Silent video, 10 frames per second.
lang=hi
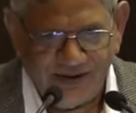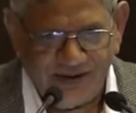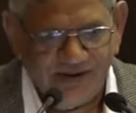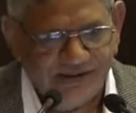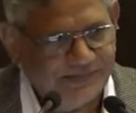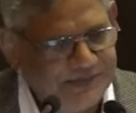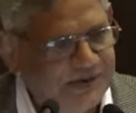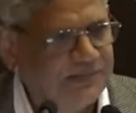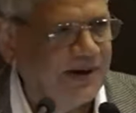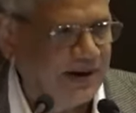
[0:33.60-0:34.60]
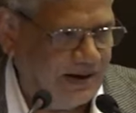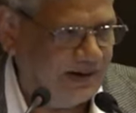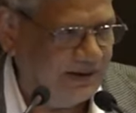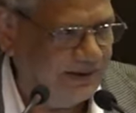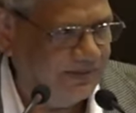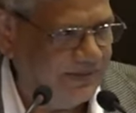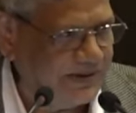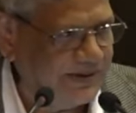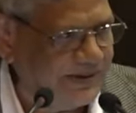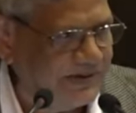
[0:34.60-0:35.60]
लेकिन सबसे बड़ा
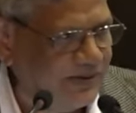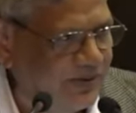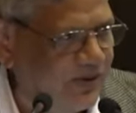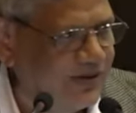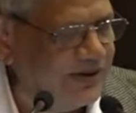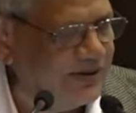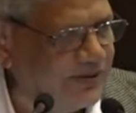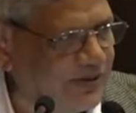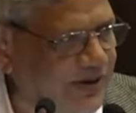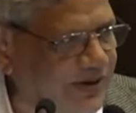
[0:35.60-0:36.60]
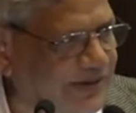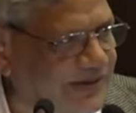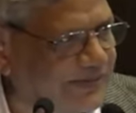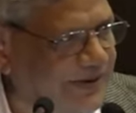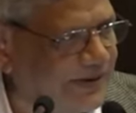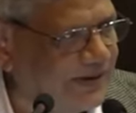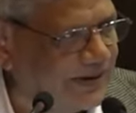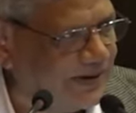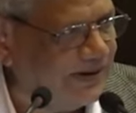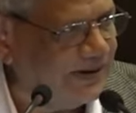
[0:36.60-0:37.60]
मैं समझता हूँ क्वालिटी जो खरगे साहब के
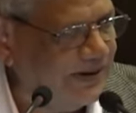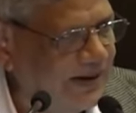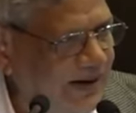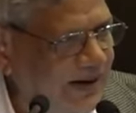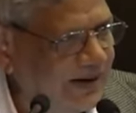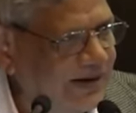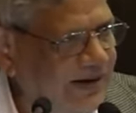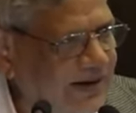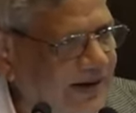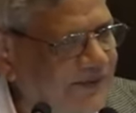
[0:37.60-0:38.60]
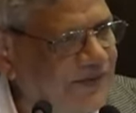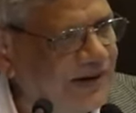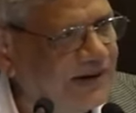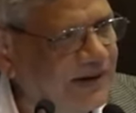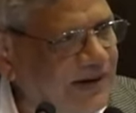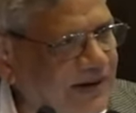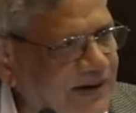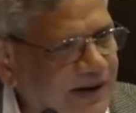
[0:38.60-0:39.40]
अंदर है कि नफरत की